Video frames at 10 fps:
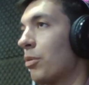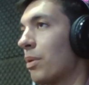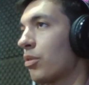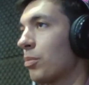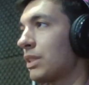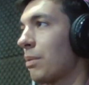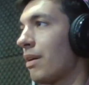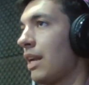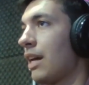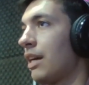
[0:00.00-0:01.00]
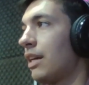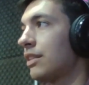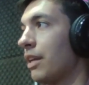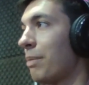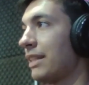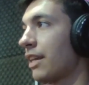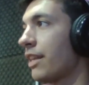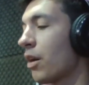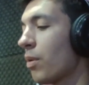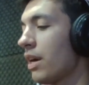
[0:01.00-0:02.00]
no me acuerdo cómo se llamaban, las presas
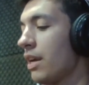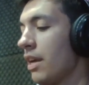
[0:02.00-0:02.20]
de agua.